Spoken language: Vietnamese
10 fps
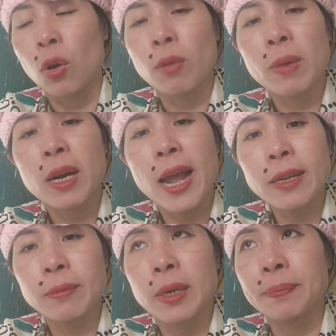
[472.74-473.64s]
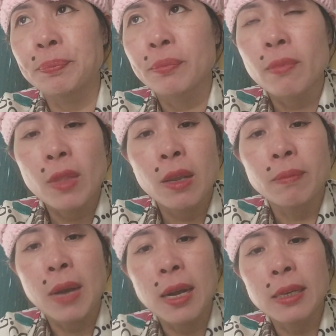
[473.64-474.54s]
rồi mà khách mà
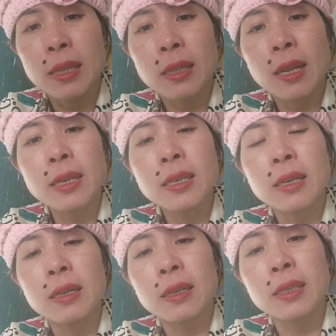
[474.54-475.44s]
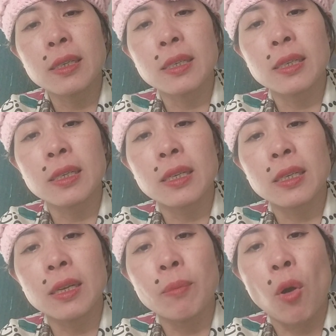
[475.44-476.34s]
mà người ta thấy ờ, cái cái cái
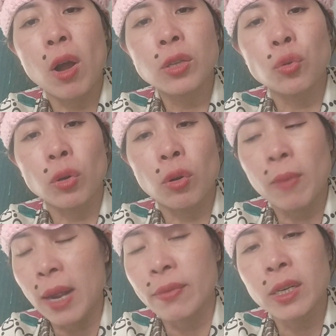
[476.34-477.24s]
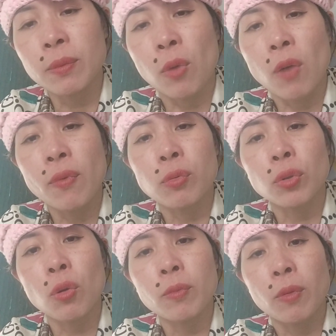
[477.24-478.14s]
cái, cái mỏ chuột của mày với cái mỏ
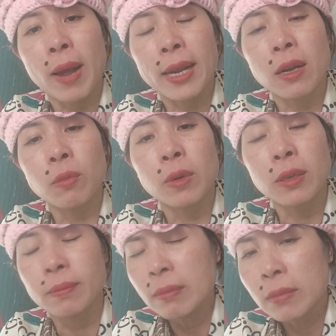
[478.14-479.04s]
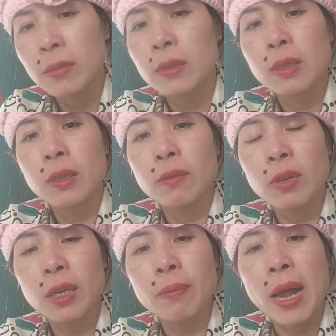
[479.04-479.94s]
cùng tôm của mày không á
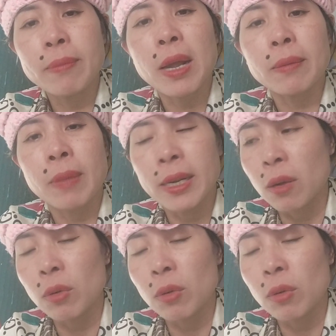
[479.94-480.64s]
với cái bản mặt mày